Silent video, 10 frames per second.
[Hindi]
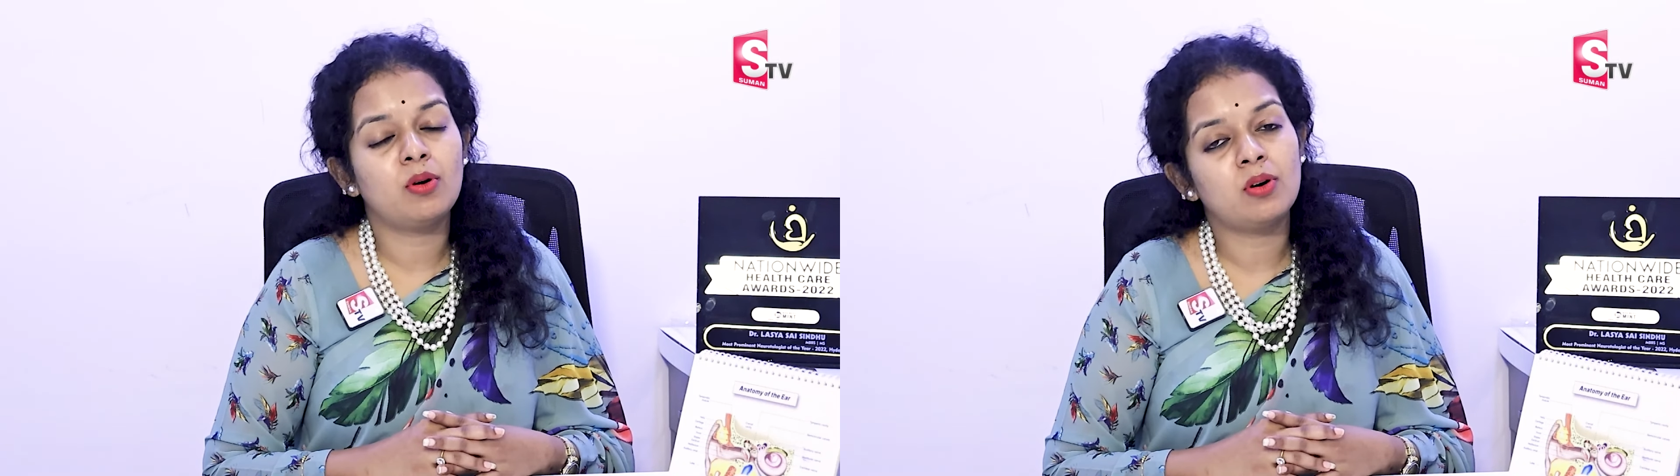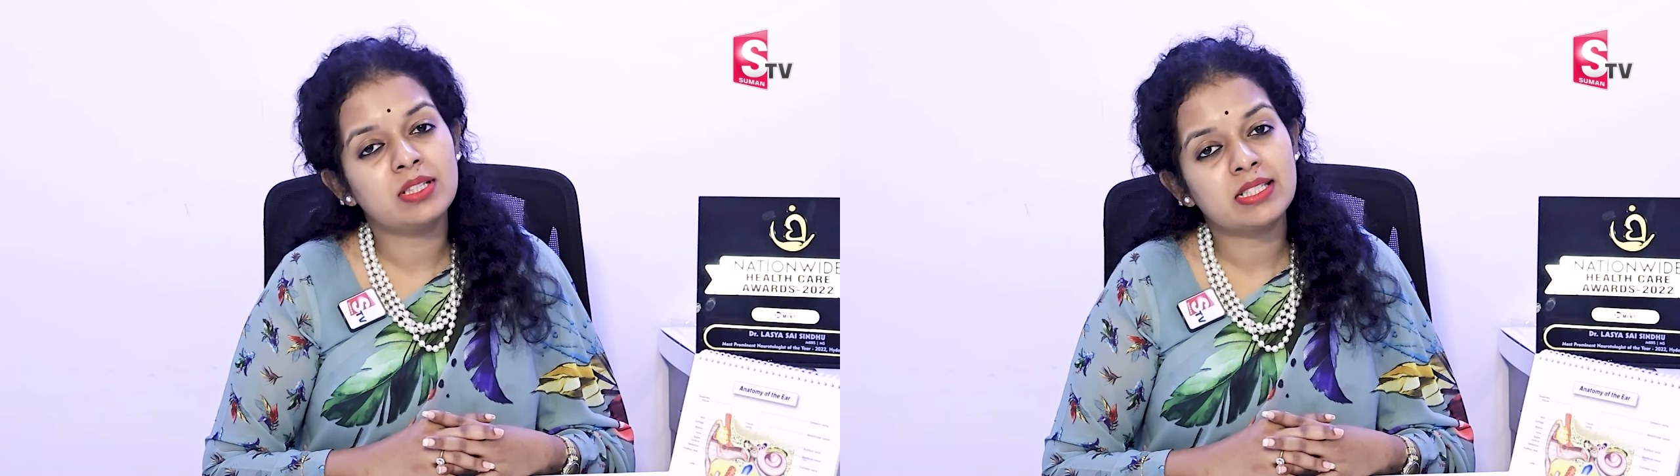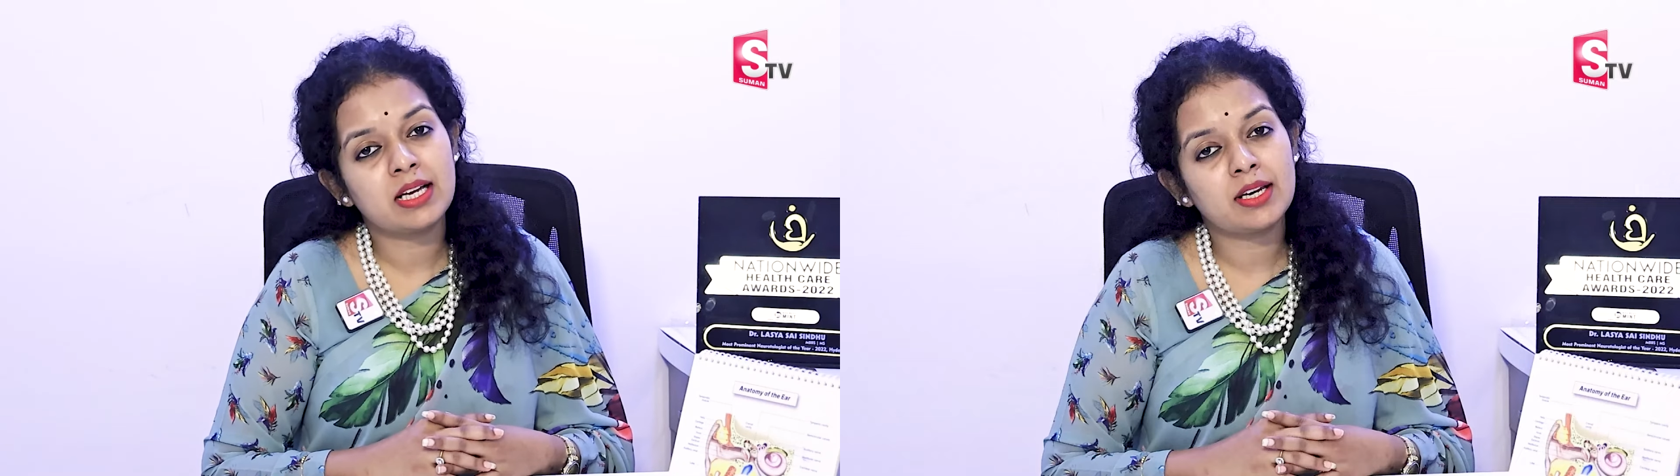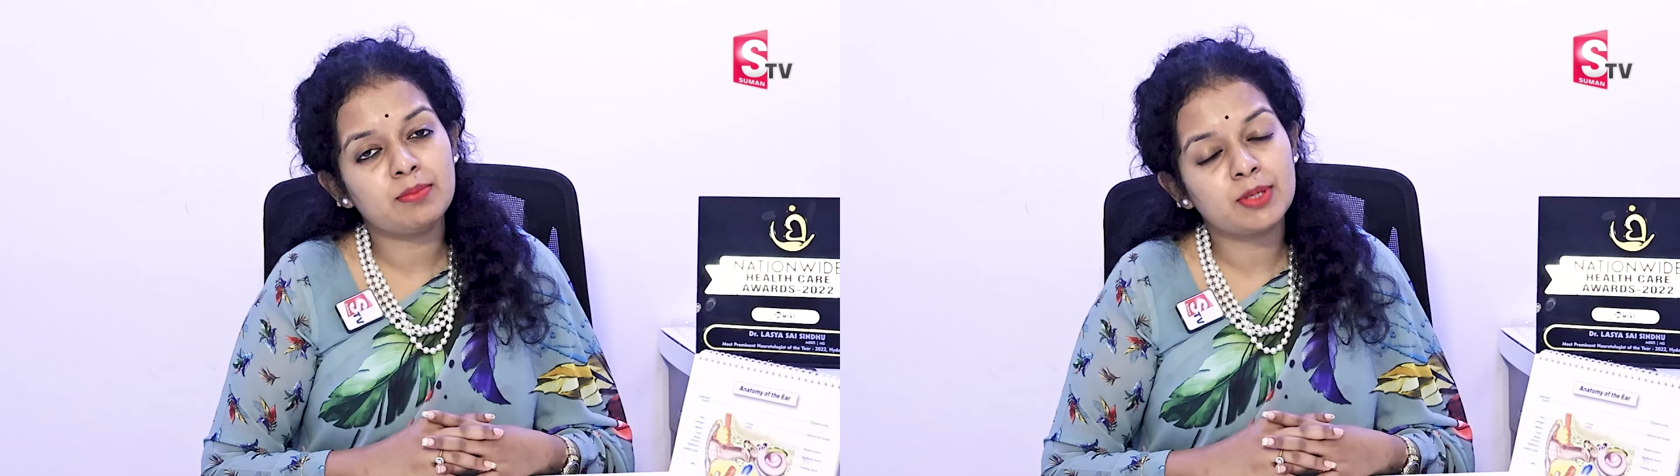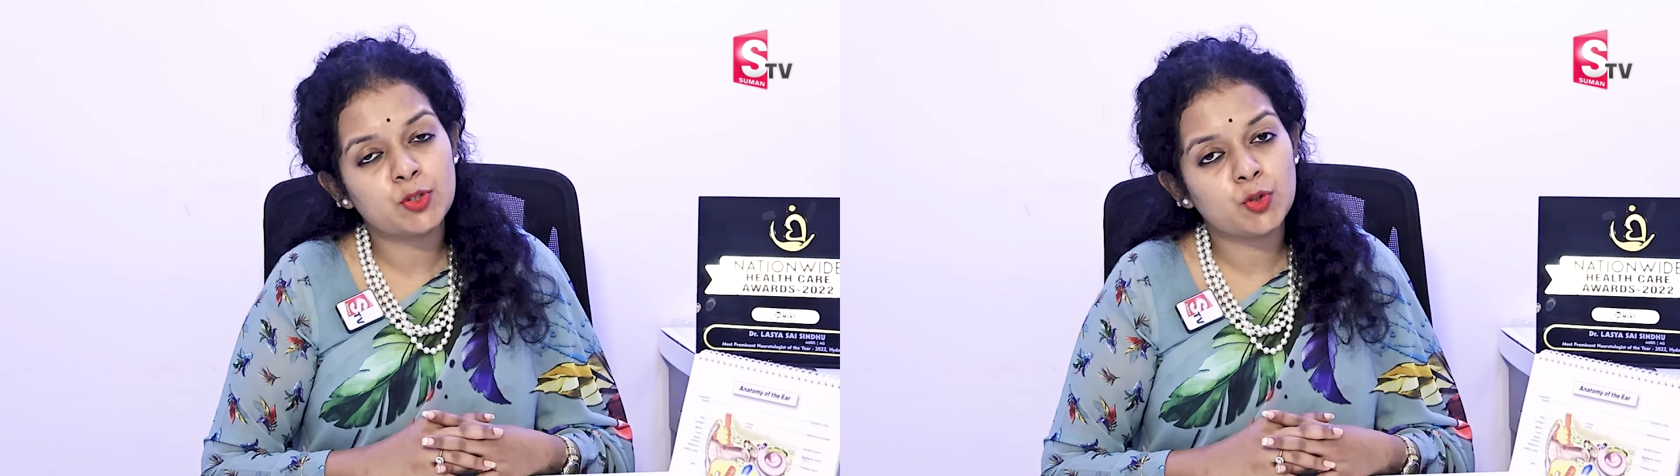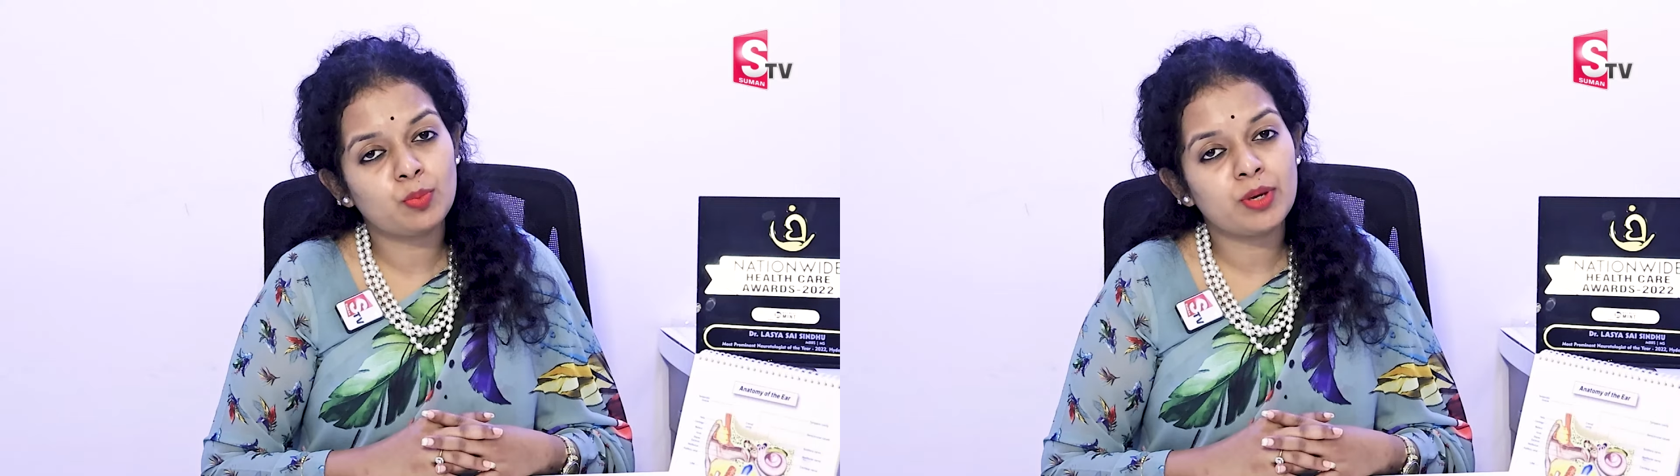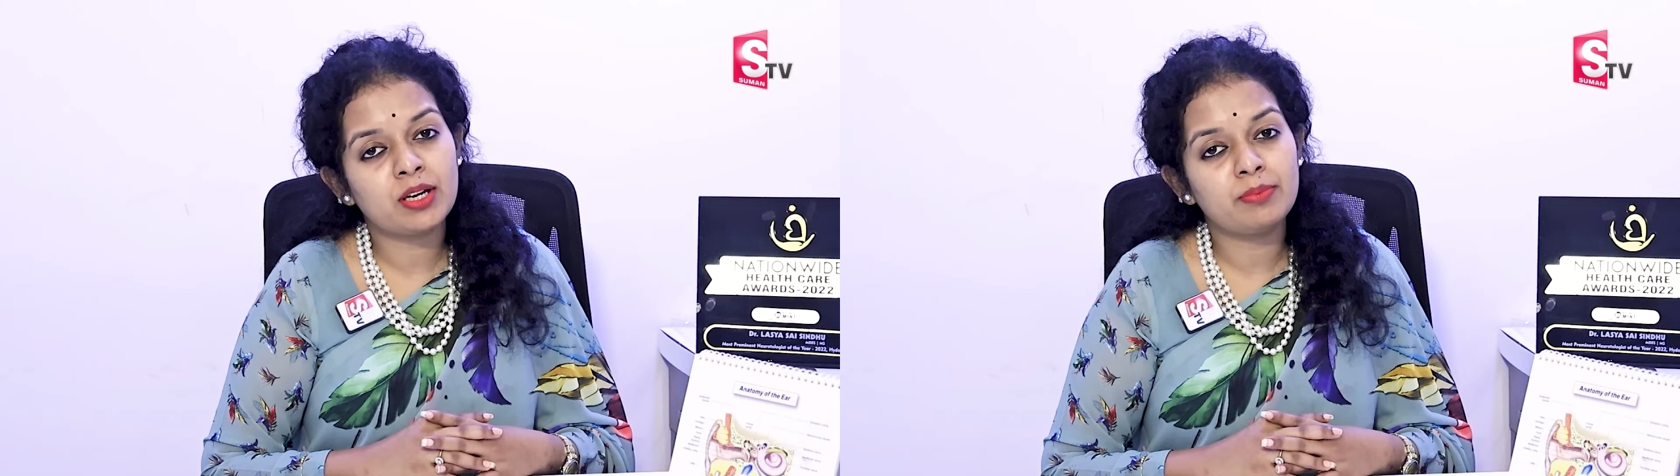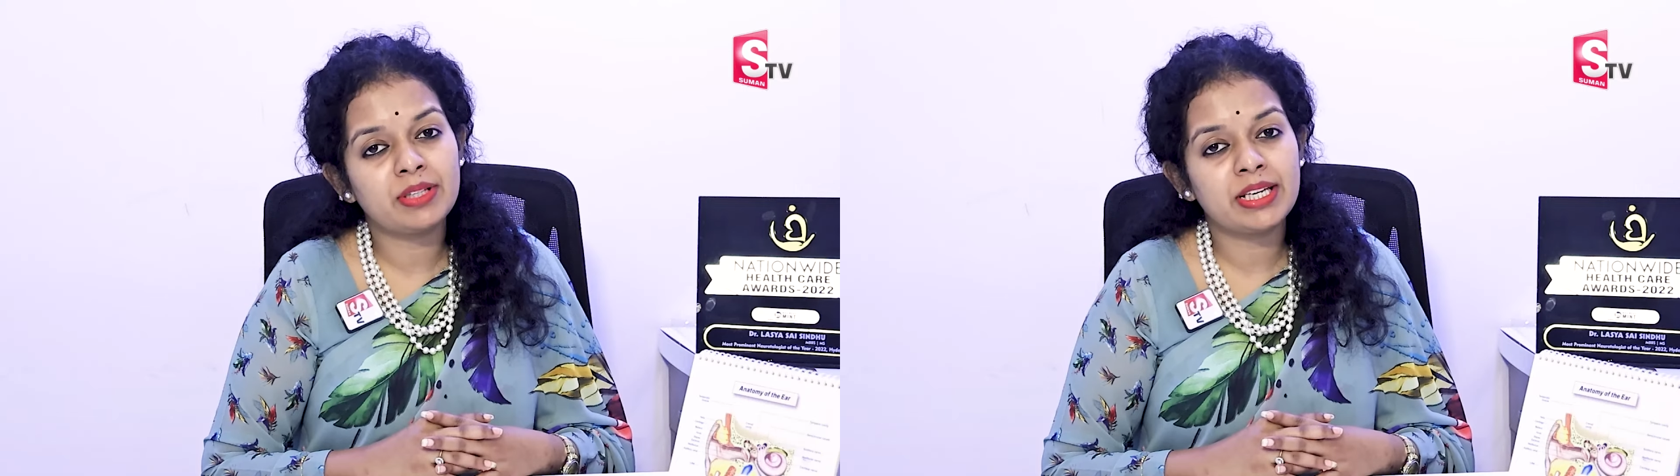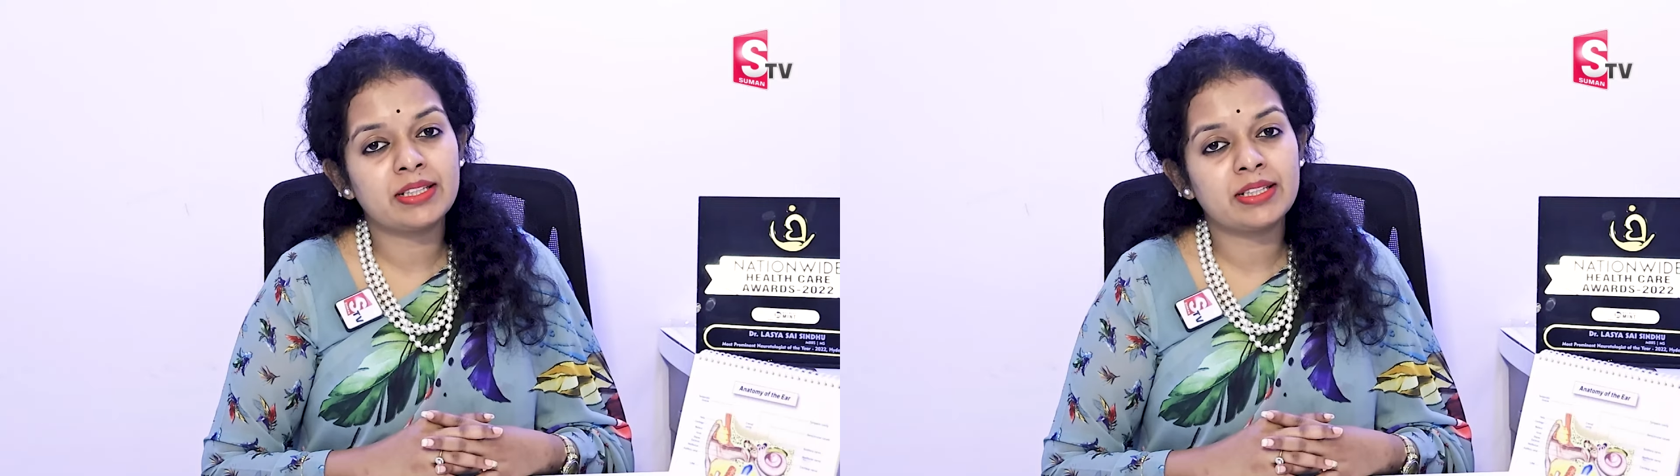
बहुत सारे बच्चों में हम